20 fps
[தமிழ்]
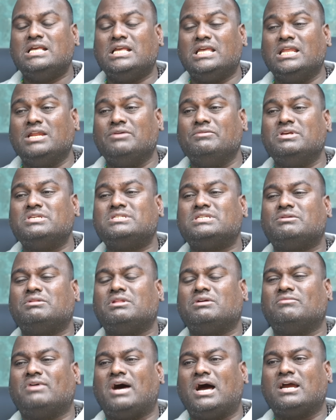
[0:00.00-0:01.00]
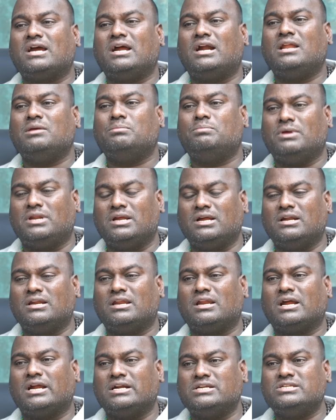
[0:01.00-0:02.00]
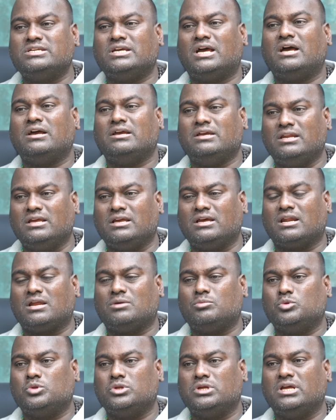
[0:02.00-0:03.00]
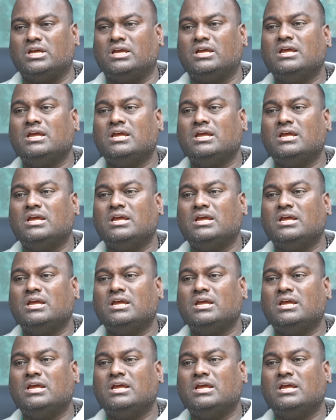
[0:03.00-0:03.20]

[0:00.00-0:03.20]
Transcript: இருபது சதவீத வாக்குகளை பெறுகின்ற கட்சியாக இருக்கிற போது